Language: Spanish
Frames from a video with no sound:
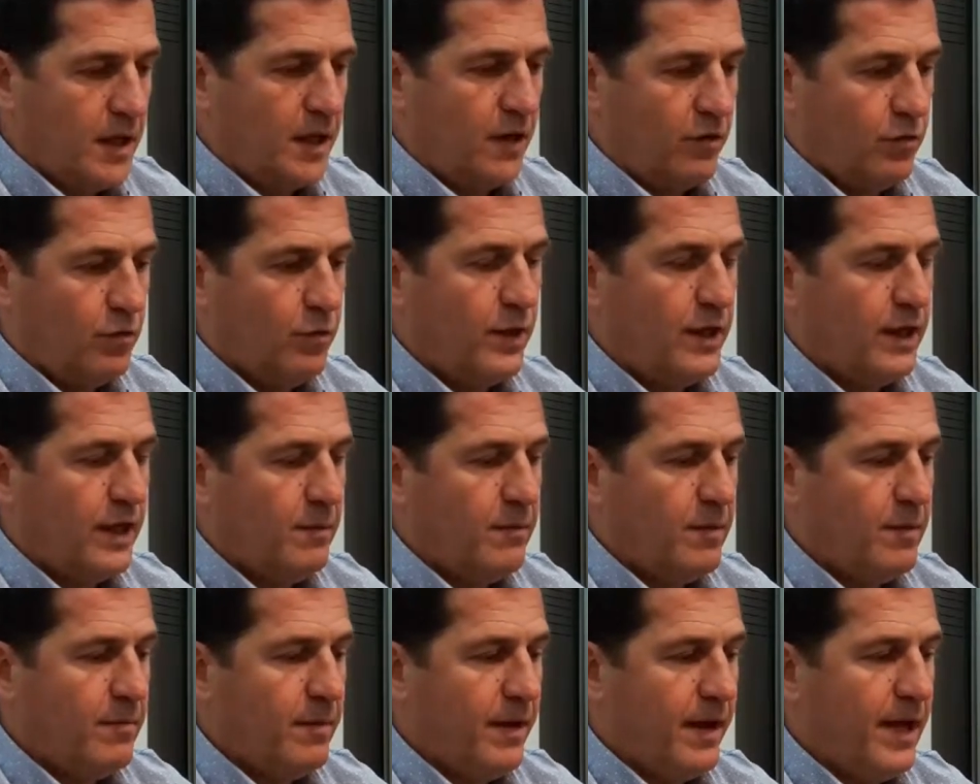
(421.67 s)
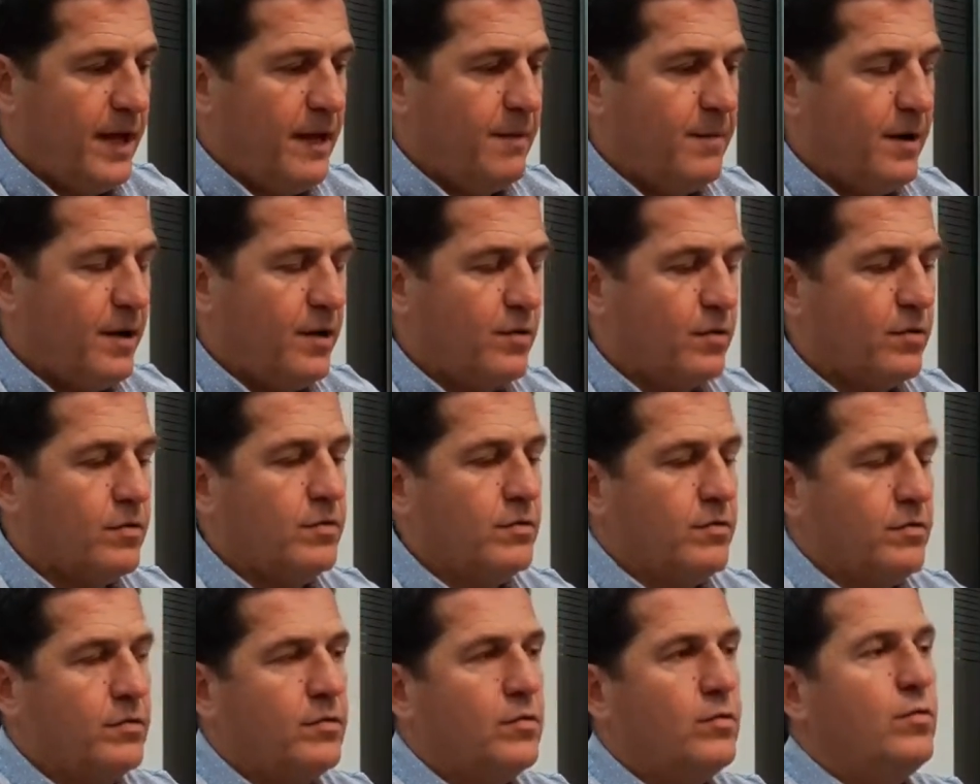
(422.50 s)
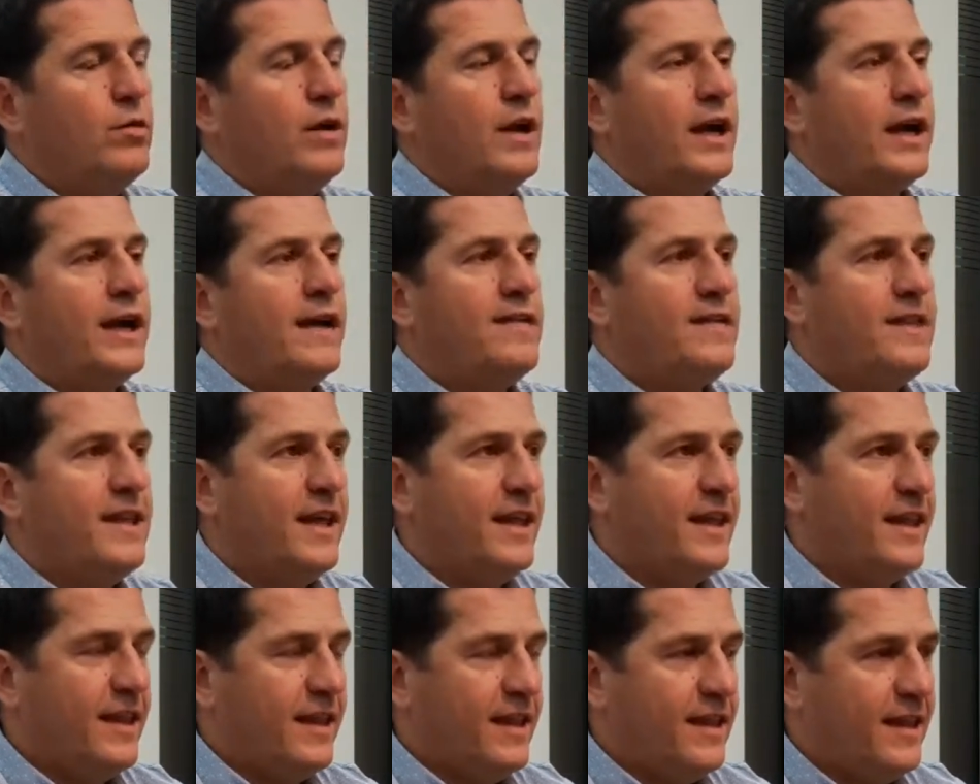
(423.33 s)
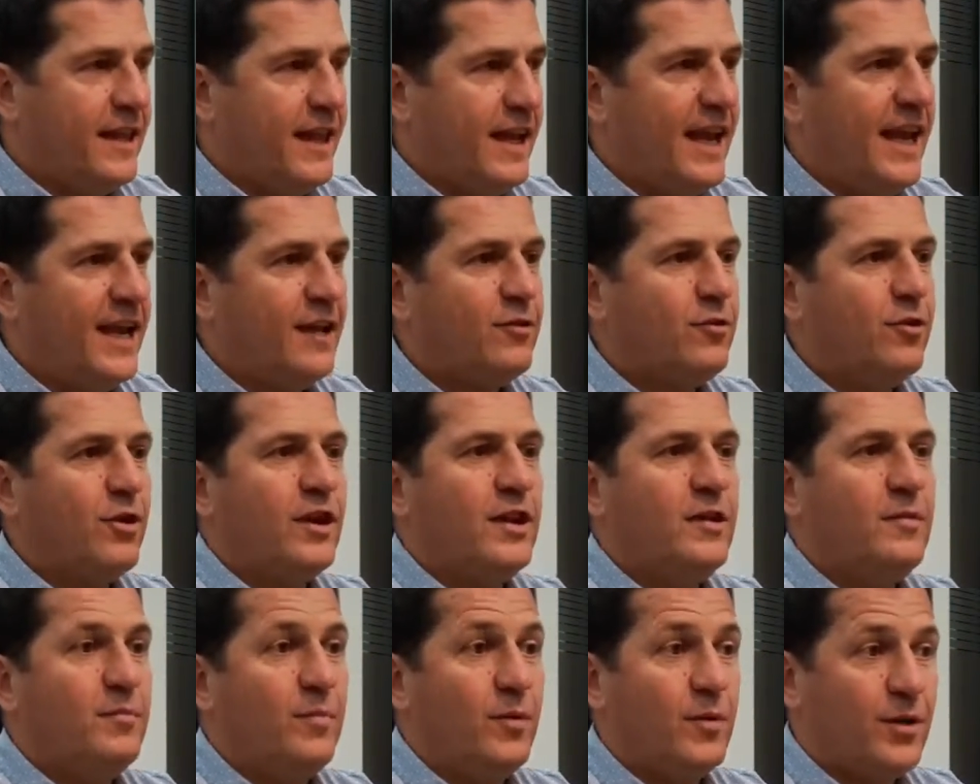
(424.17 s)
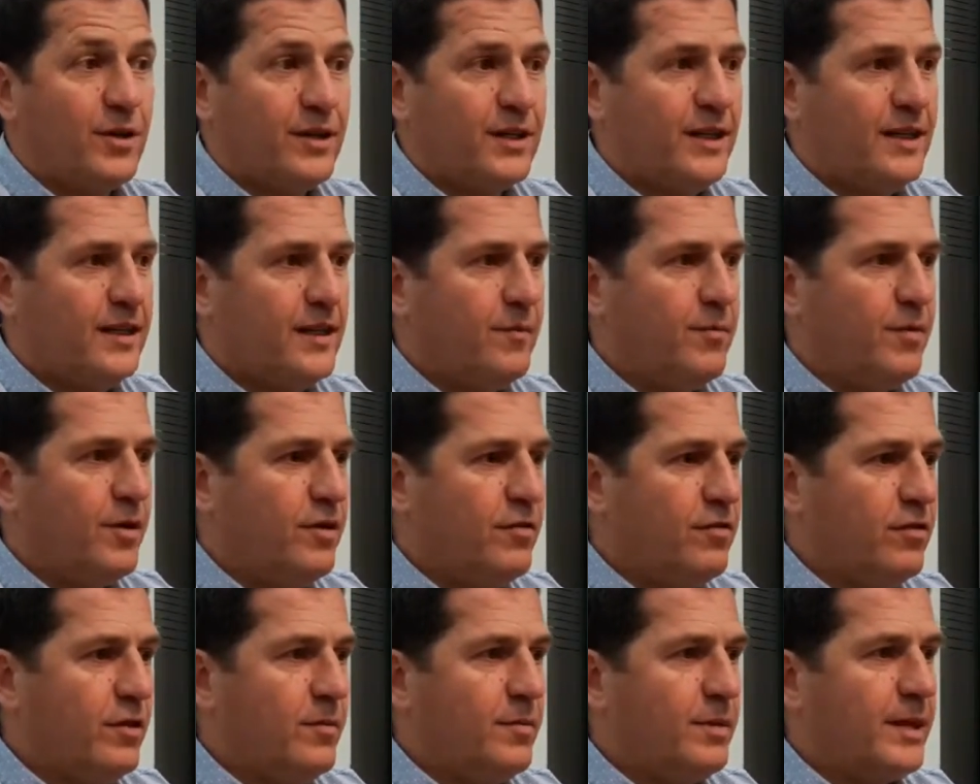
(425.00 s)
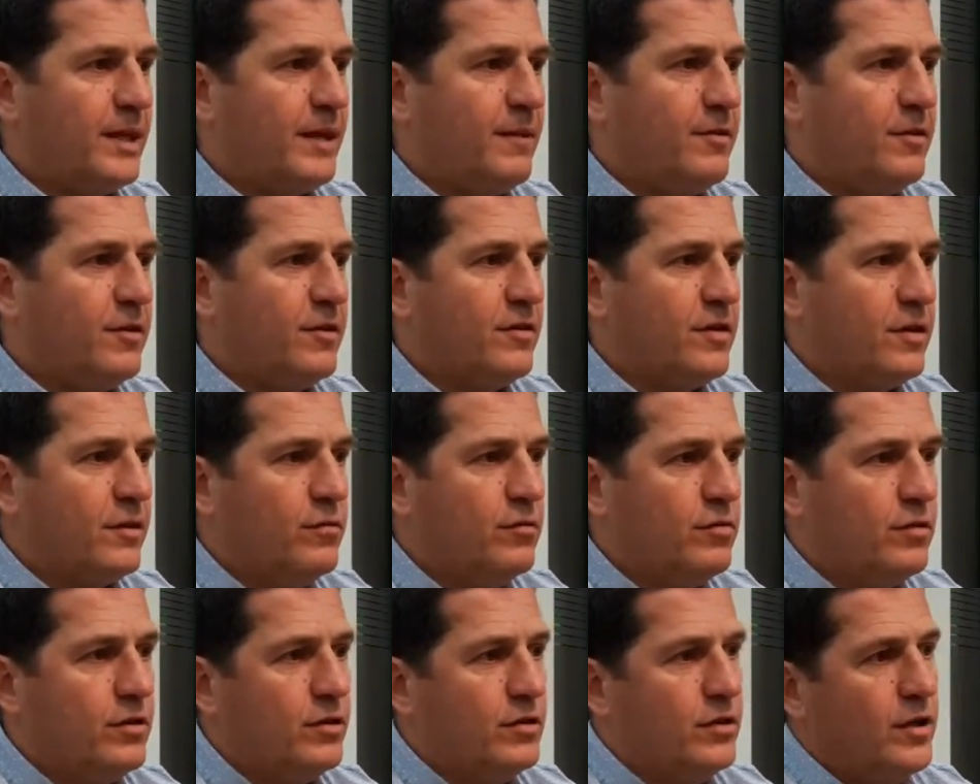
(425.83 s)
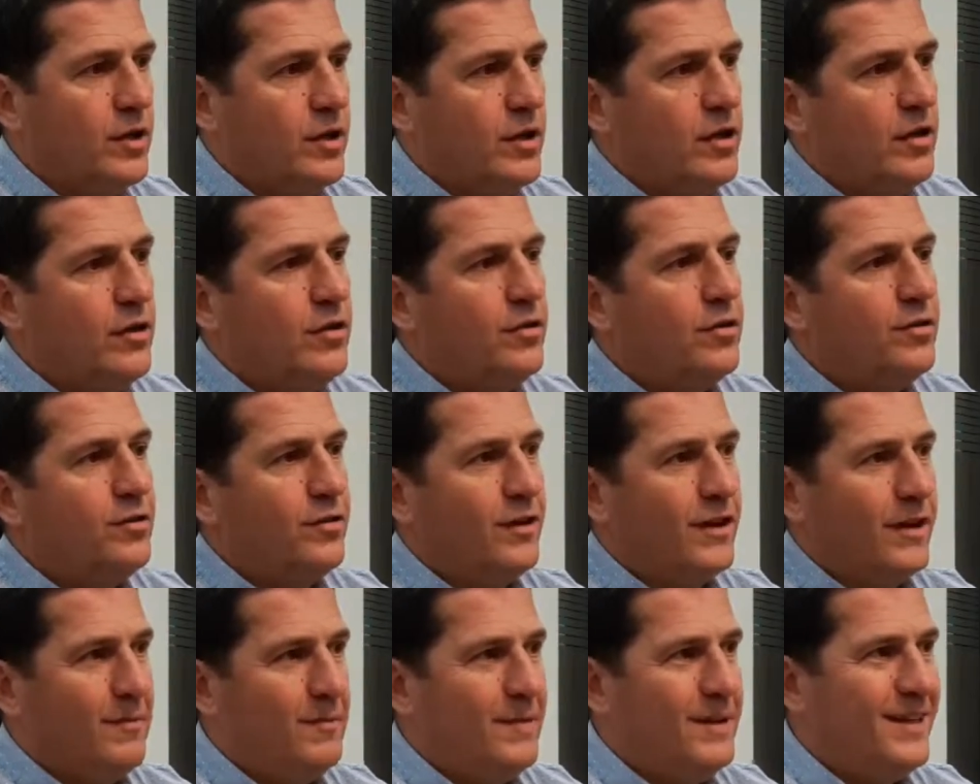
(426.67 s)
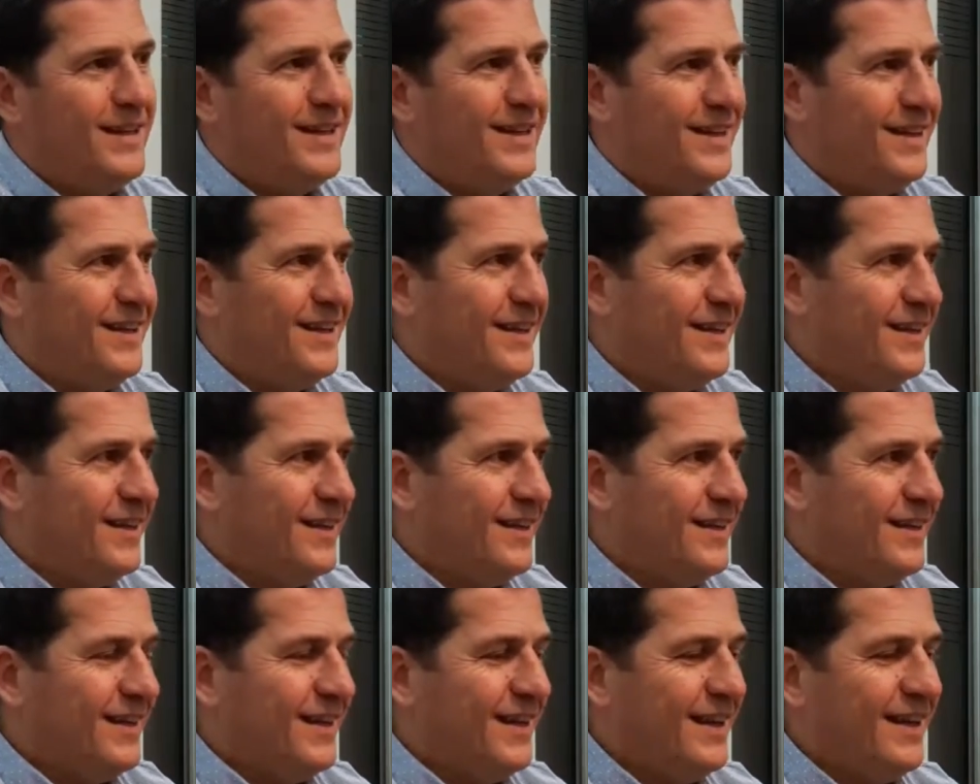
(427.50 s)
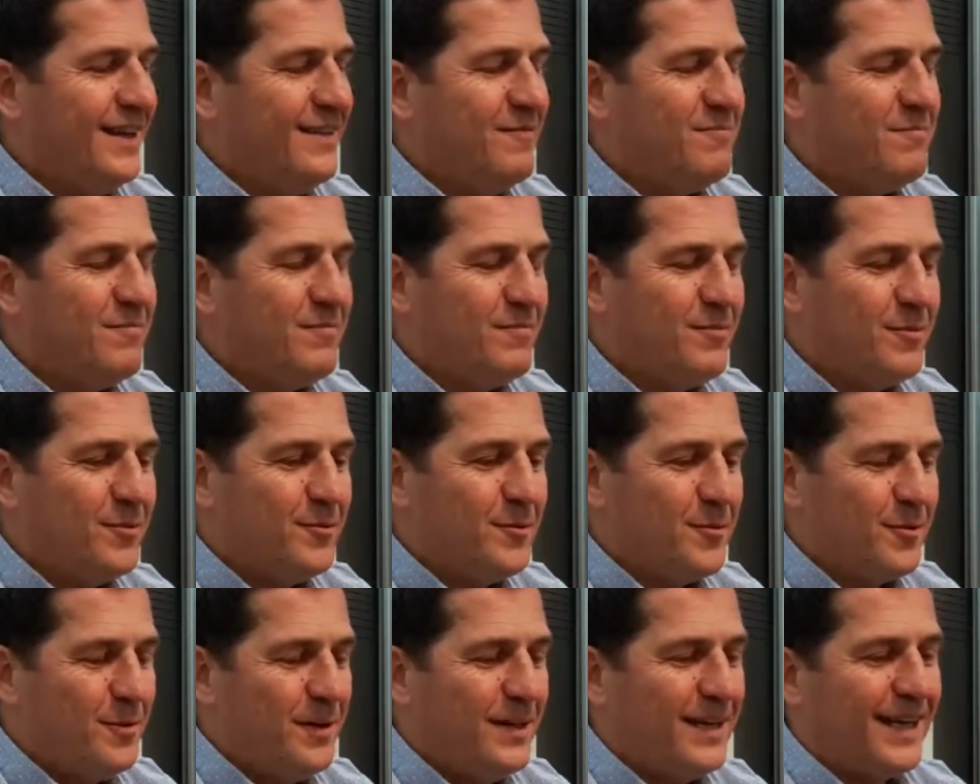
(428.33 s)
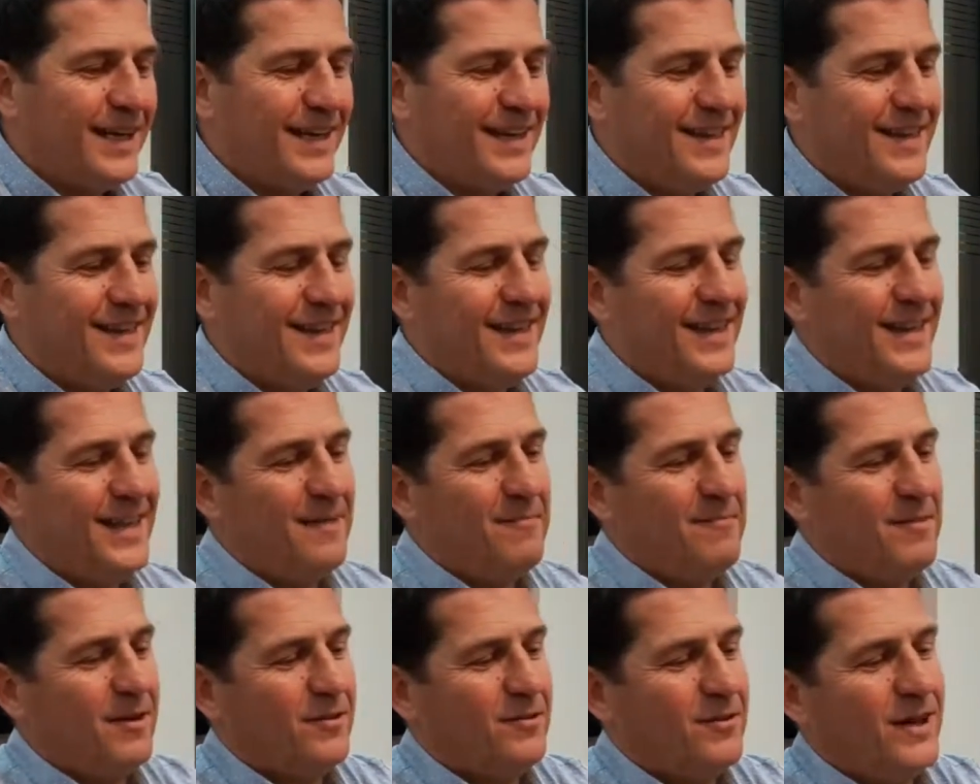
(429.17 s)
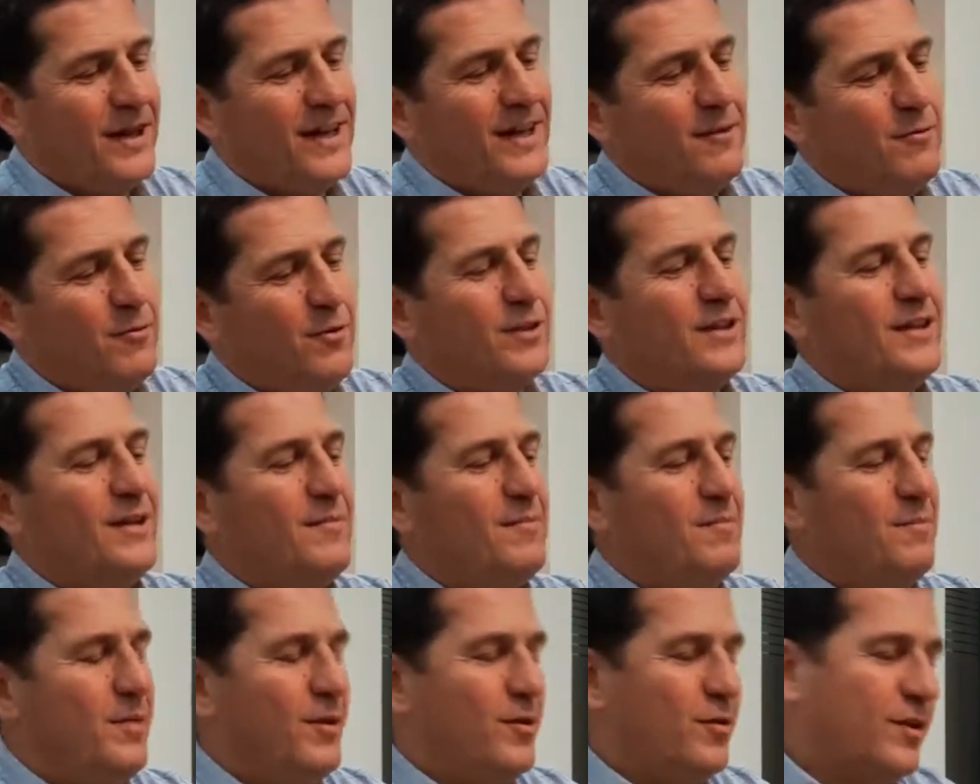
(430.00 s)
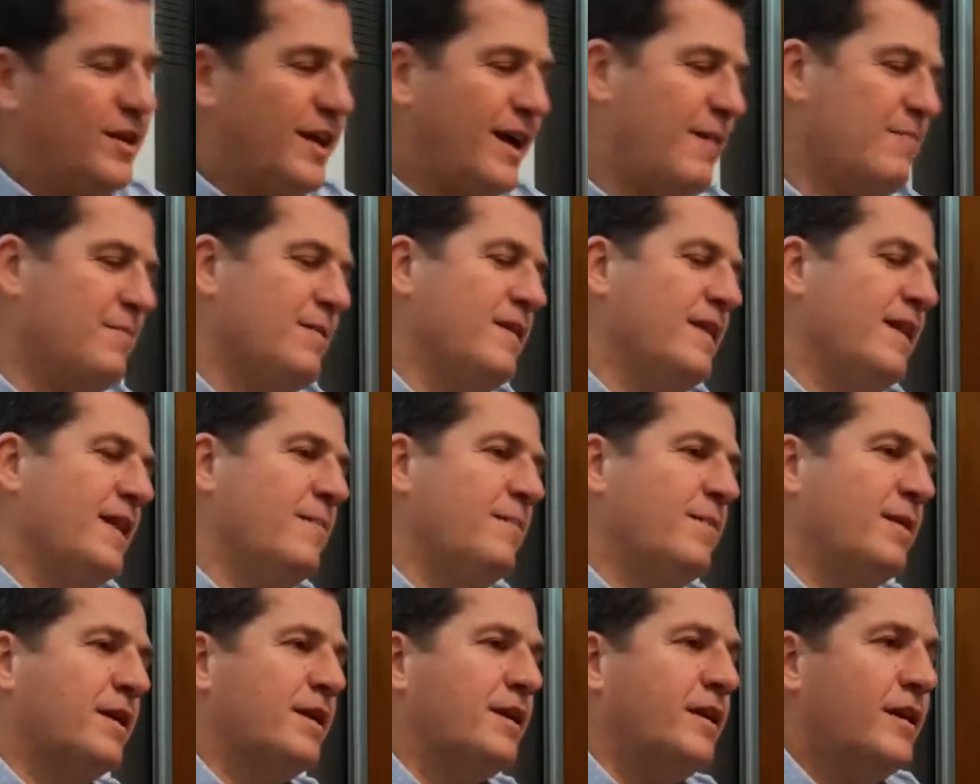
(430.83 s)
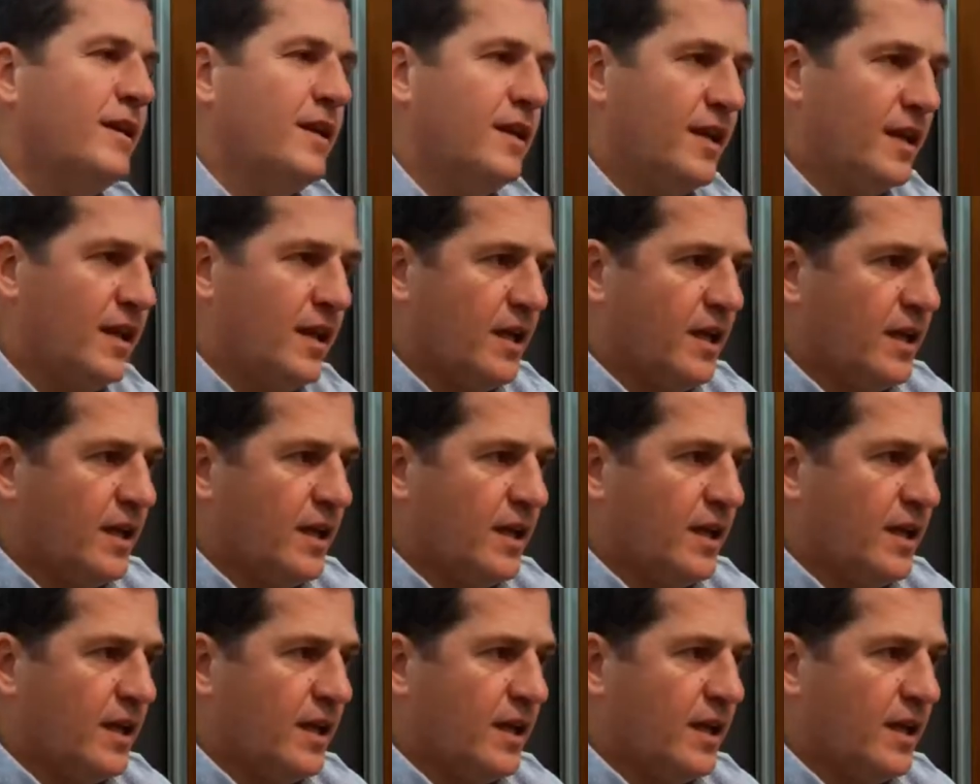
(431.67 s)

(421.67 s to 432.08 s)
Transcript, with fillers: que a su vez también va de la mano con una cantidad de, electores importante, por eso el departamento San Justo no solamente del punto de vista de cantidad de personas que votan, pero también de la parte